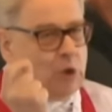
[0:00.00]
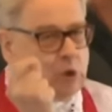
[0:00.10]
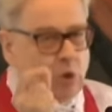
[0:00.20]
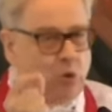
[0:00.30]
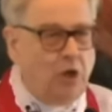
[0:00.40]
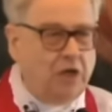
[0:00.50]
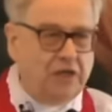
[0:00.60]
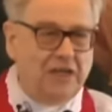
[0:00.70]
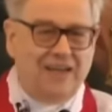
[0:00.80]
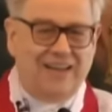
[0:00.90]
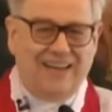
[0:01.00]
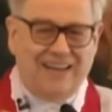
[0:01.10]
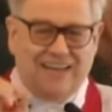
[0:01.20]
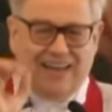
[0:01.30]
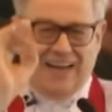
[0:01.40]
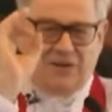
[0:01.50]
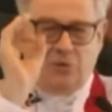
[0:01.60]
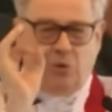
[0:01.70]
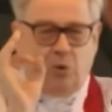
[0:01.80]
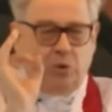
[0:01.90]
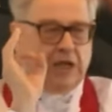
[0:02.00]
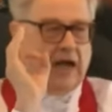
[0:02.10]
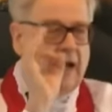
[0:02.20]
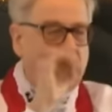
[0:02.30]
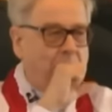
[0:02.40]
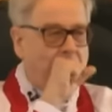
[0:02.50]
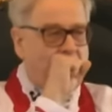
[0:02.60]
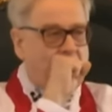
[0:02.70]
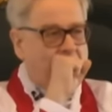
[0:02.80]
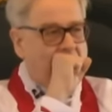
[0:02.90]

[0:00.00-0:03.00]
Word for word: So könnte jede rote Ampel